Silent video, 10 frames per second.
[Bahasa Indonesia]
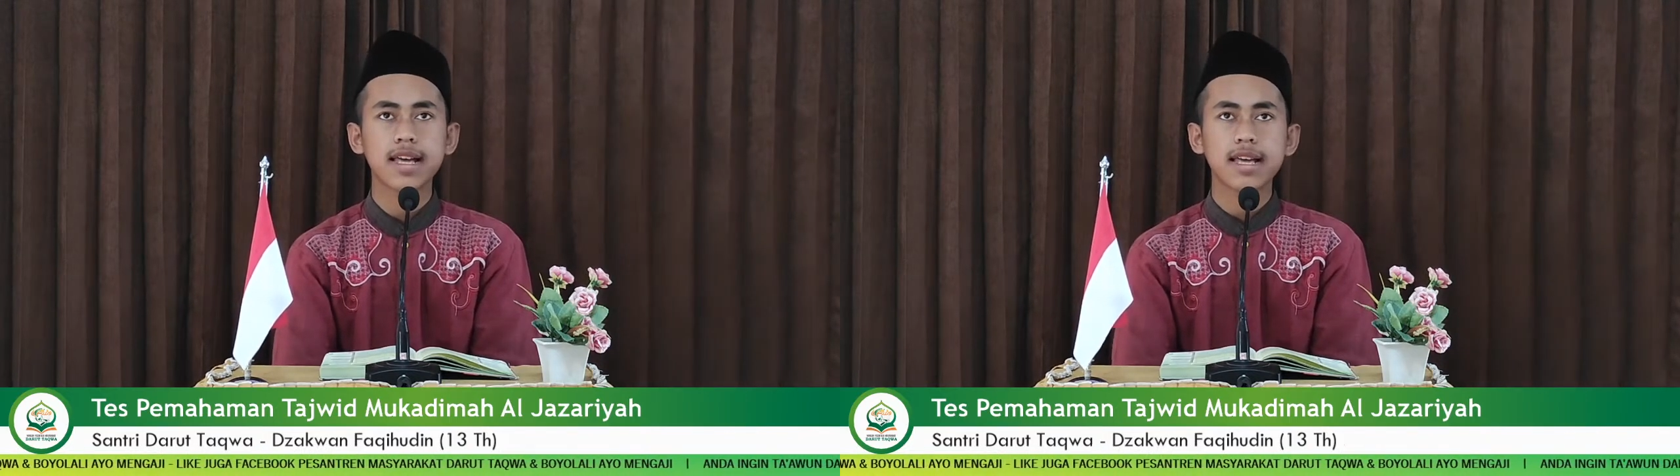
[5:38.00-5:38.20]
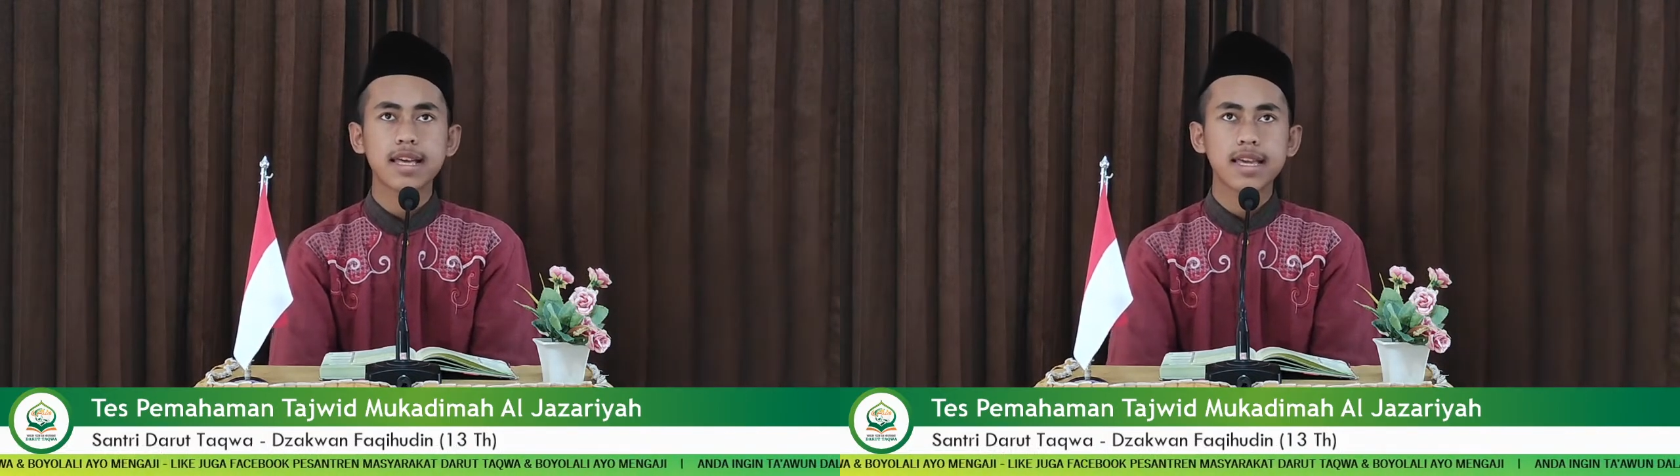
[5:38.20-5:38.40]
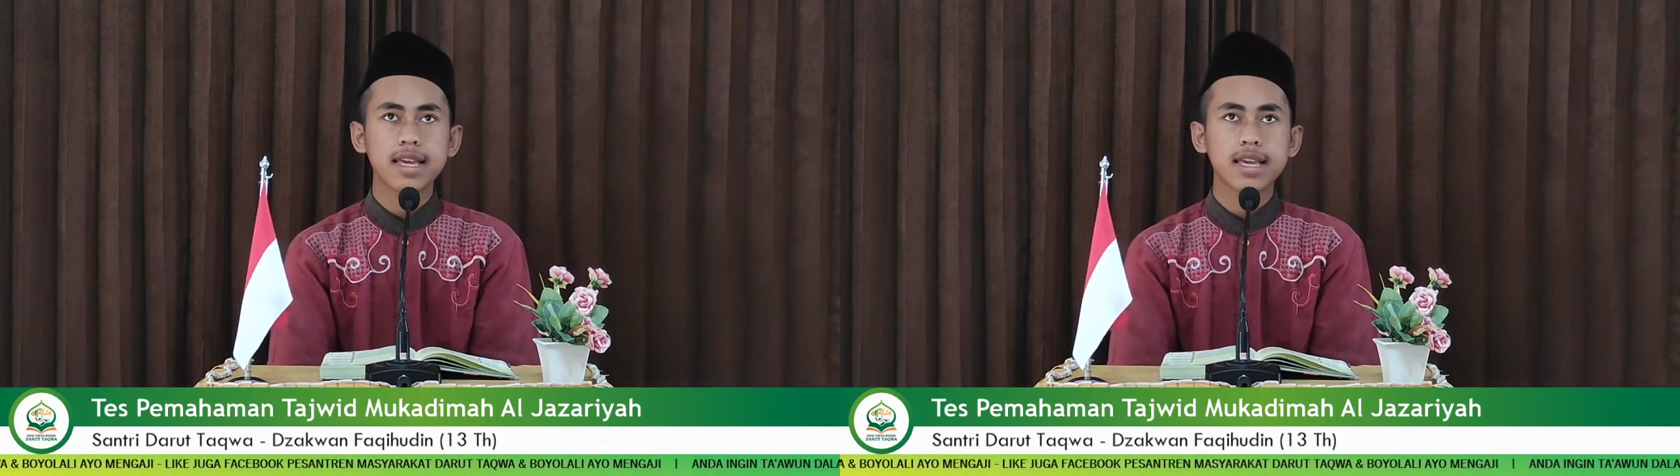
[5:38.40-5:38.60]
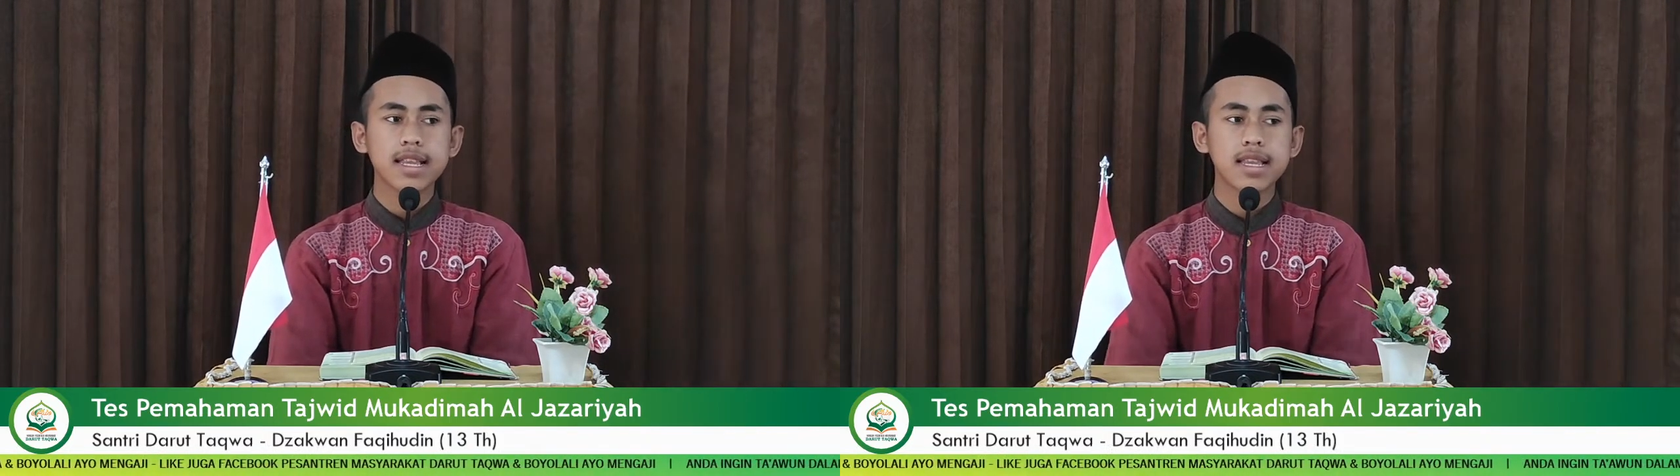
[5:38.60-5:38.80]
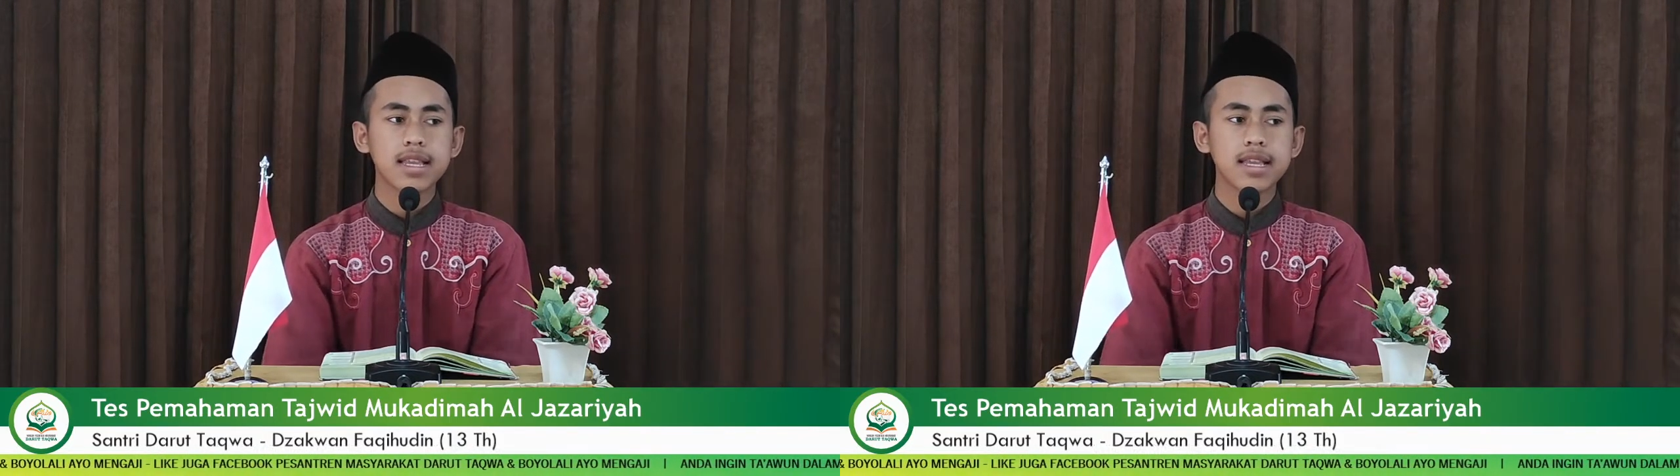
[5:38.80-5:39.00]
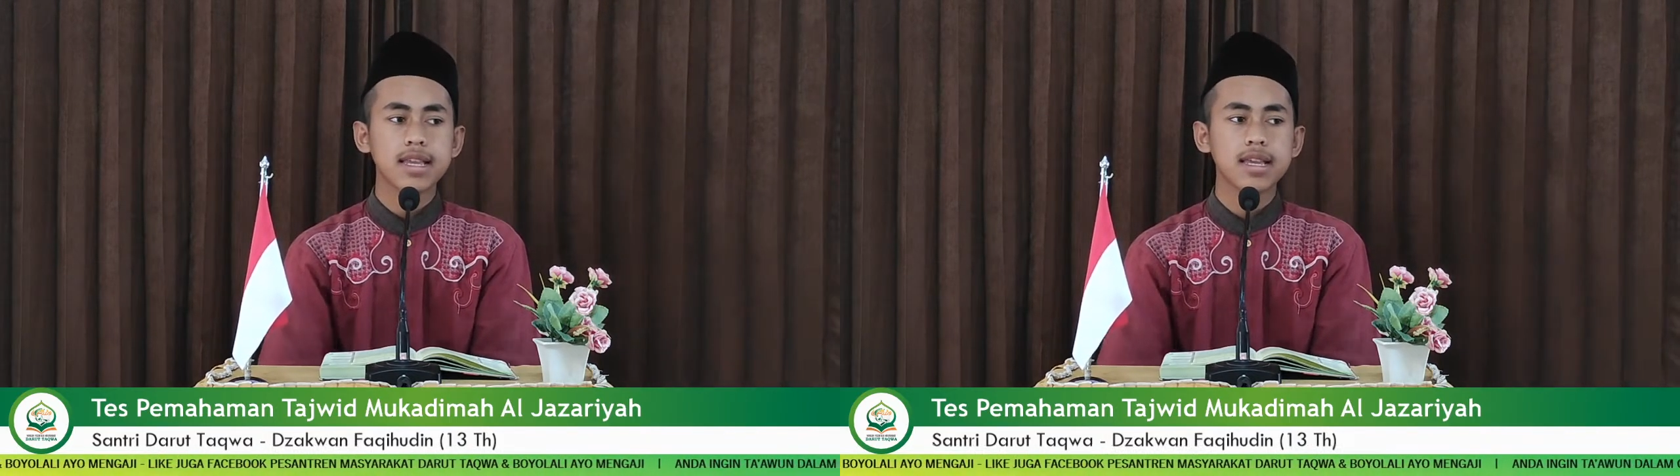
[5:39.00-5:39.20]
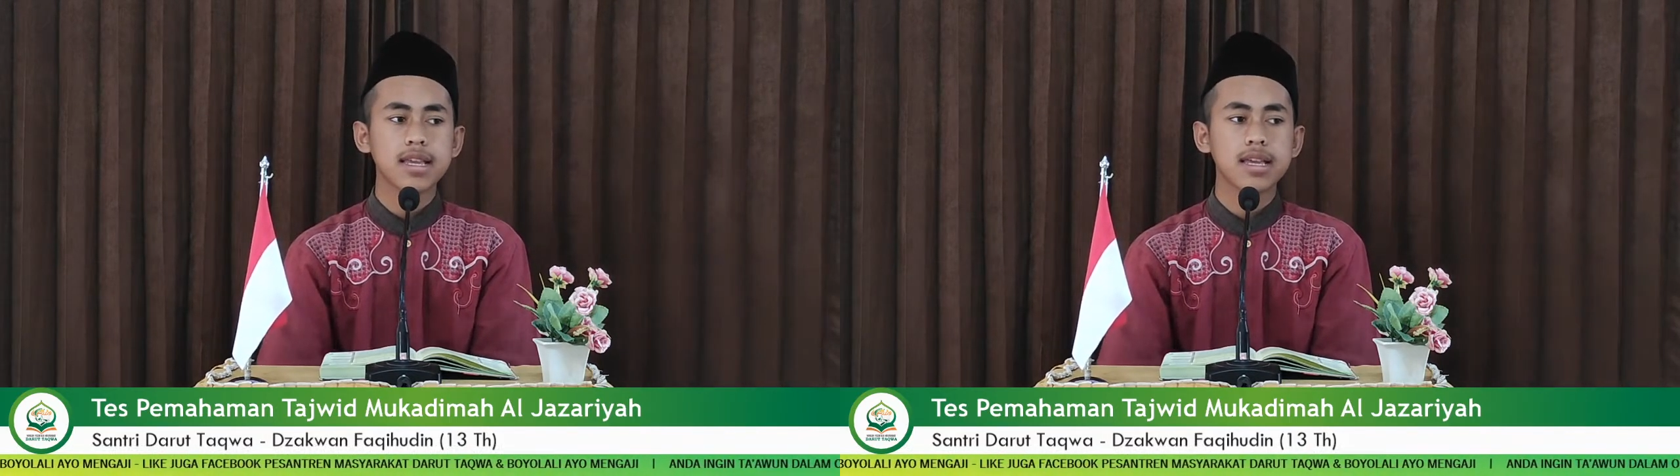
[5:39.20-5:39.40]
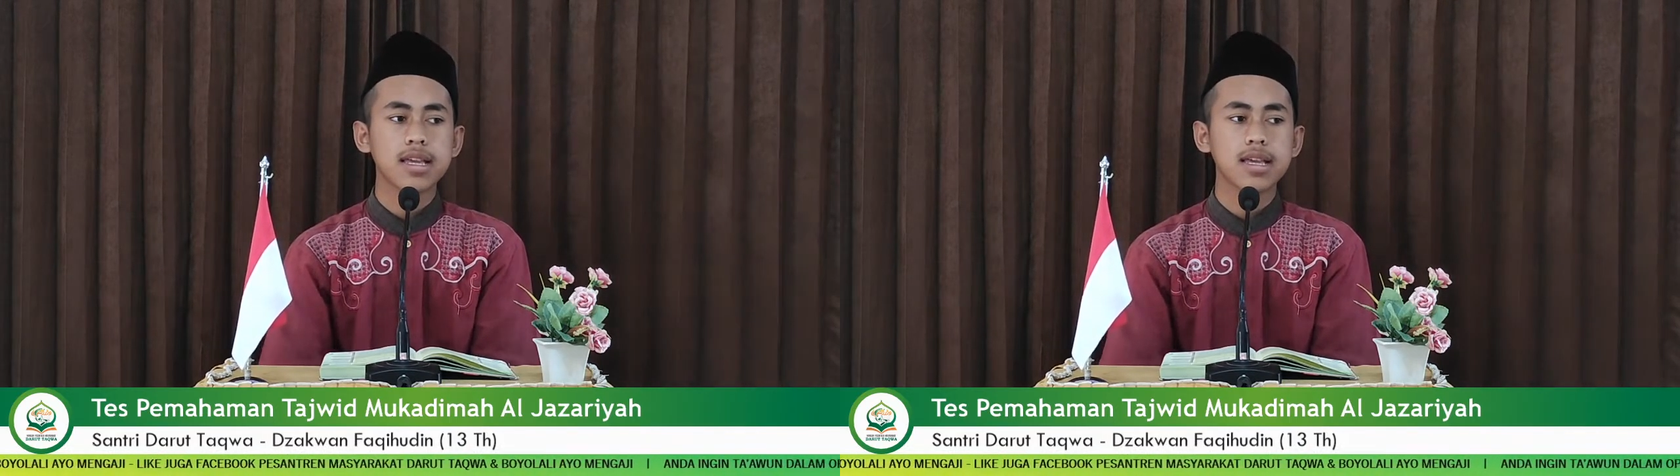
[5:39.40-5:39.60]
Itu di
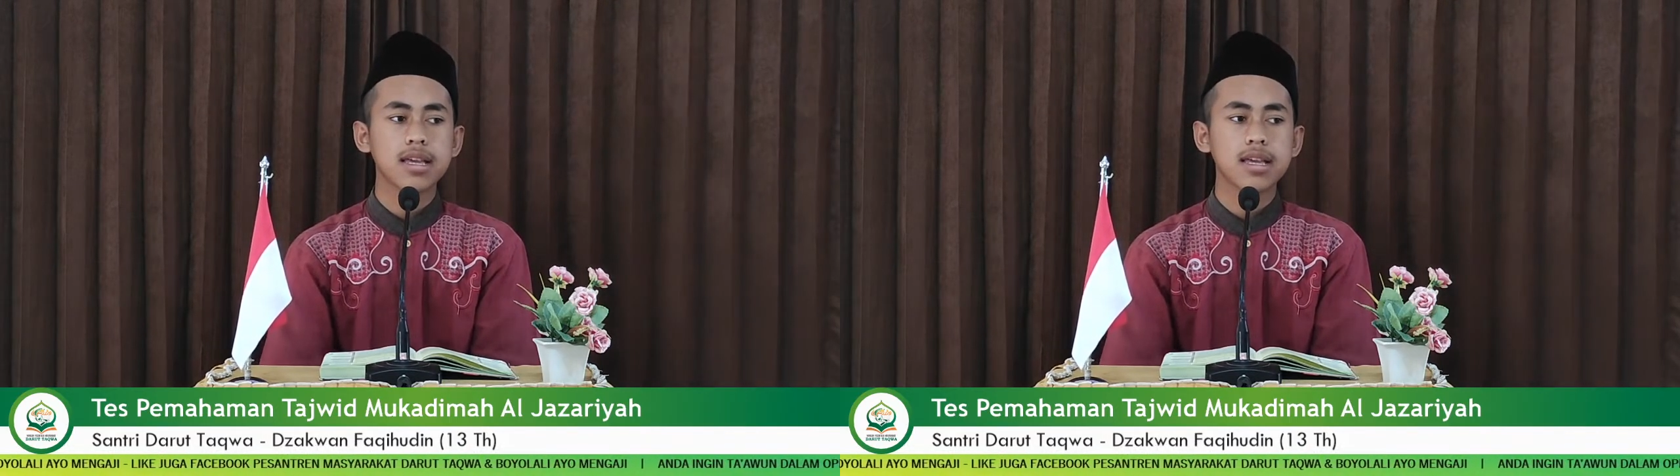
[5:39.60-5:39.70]
Ya,